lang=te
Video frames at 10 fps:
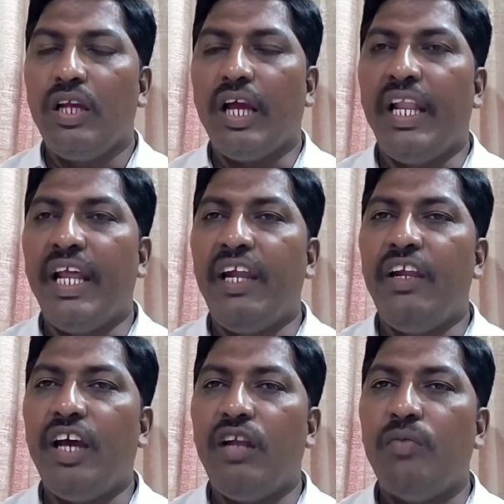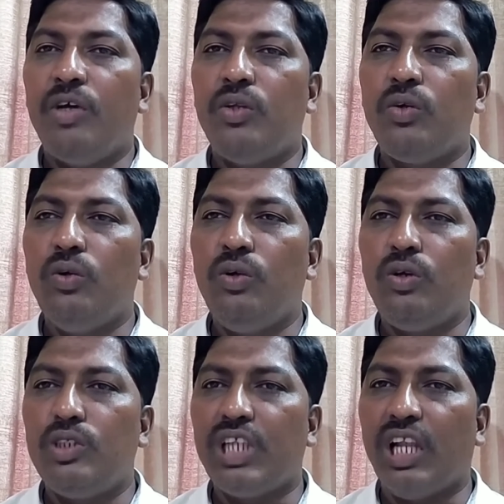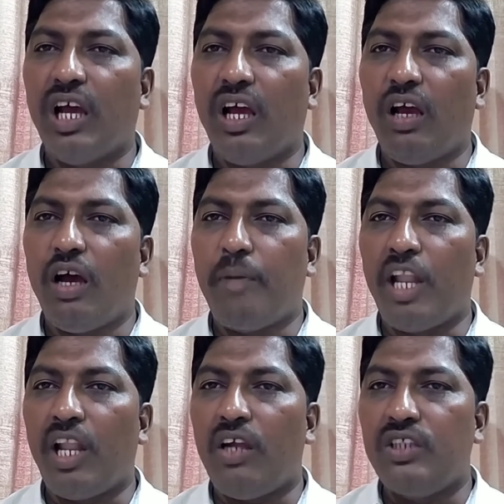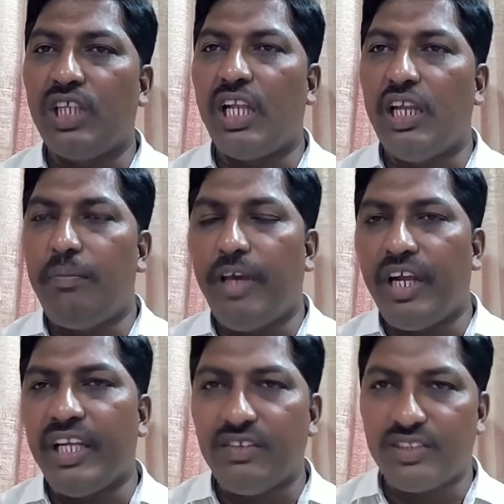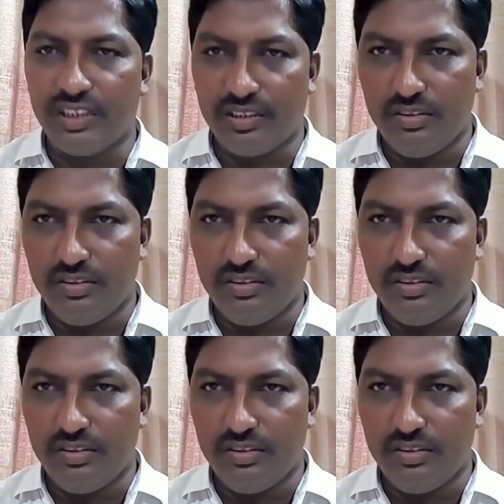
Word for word: కన్నెగంటి హనుమంతు గుంటూరు జిల్లా పల్నాడు జిల్లా అని పేరు అడిగాం సార్